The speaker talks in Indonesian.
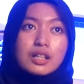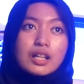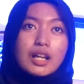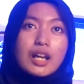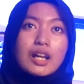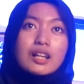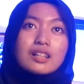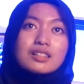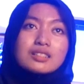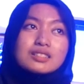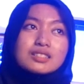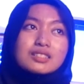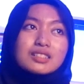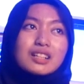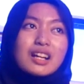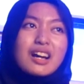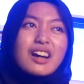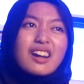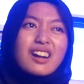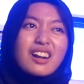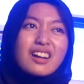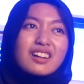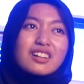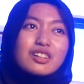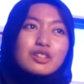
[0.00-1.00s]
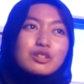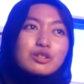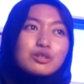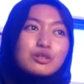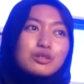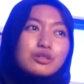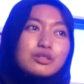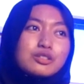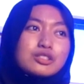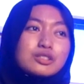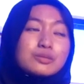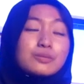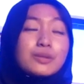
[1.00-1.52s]
kan sekarang itu
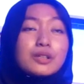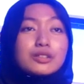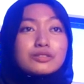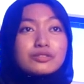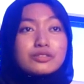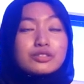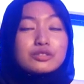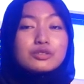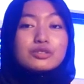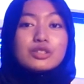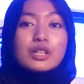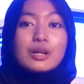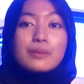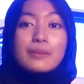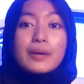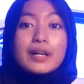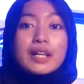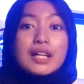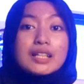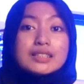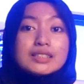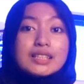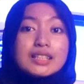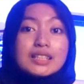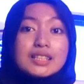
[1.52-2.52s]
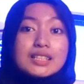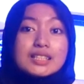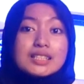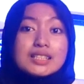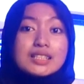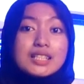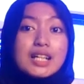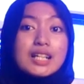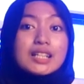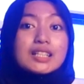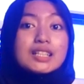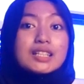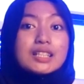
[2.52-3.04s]
smartphone udah pada
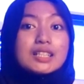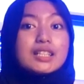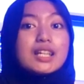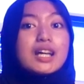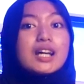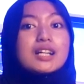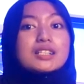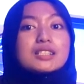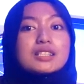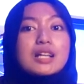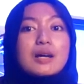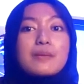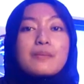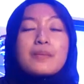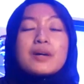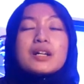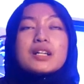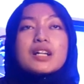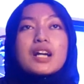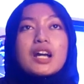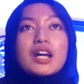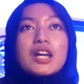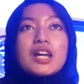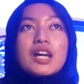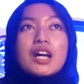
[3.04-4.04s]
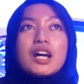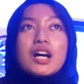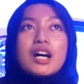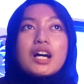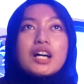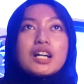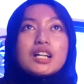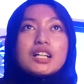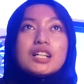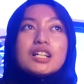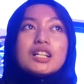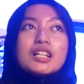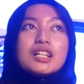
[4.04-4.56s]
canggih-canggih ya sama kayak
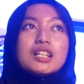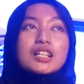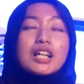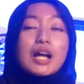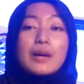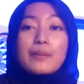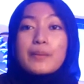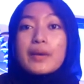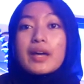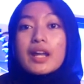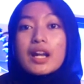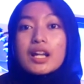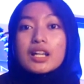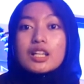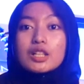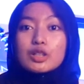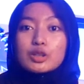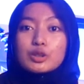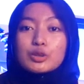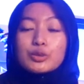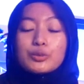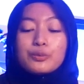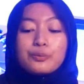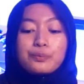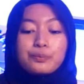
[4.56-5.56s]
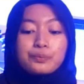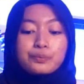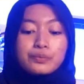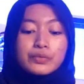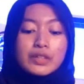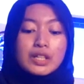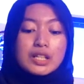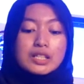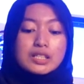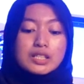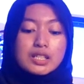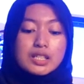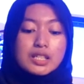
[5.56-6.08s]
kamera gitu
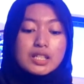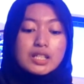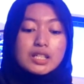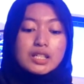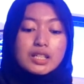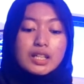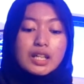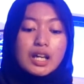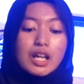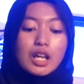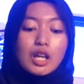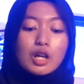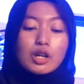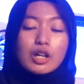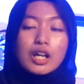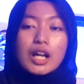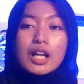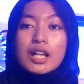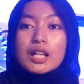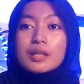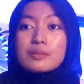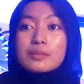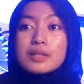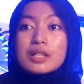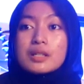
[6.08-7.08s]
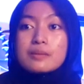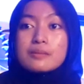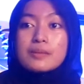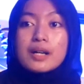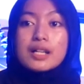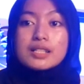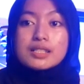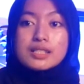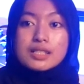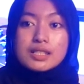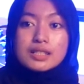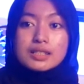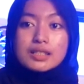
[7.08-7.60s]
jadi kalau kalian minim
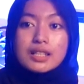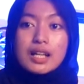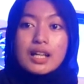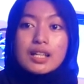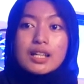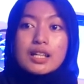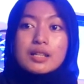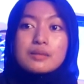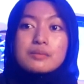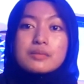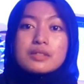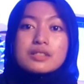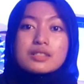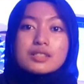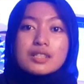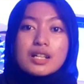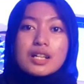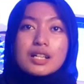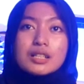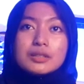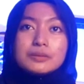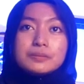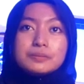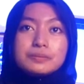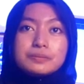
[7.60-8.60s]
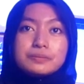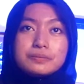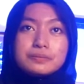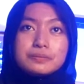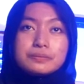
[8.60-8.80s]
budget kalian bisa